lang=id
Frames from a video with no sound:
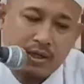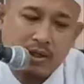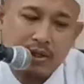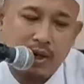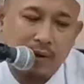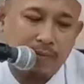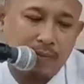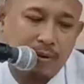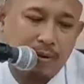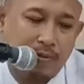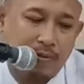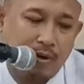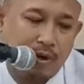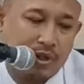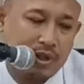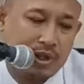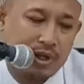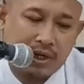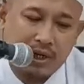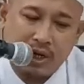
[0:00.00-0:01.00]
Tapi
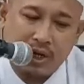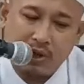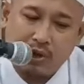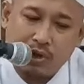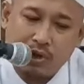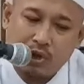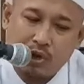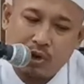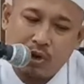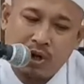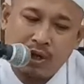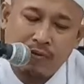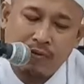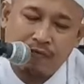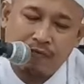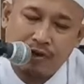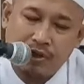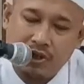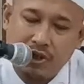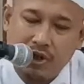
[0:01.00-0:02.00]
buatan kata sholat
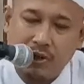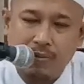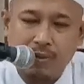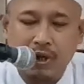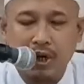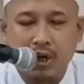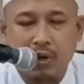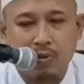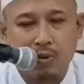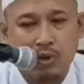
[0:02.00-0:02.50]
fi jam'il